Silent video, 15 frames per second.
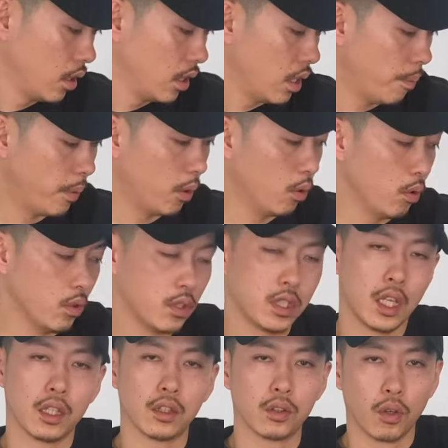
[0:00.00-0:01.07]
やっぱ
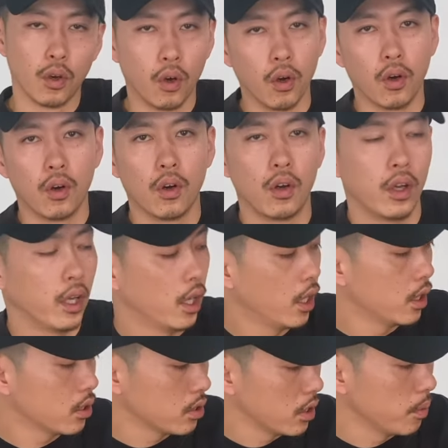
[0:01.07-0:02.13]
オーセンと、
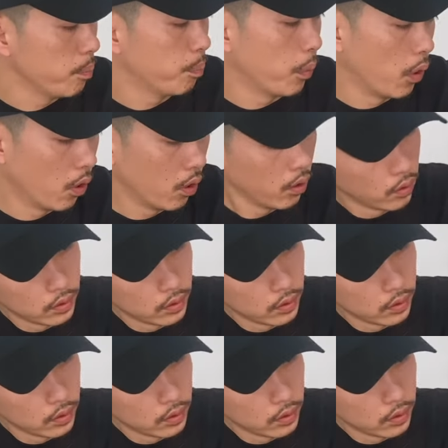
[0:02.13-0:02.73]
えー、スリッポ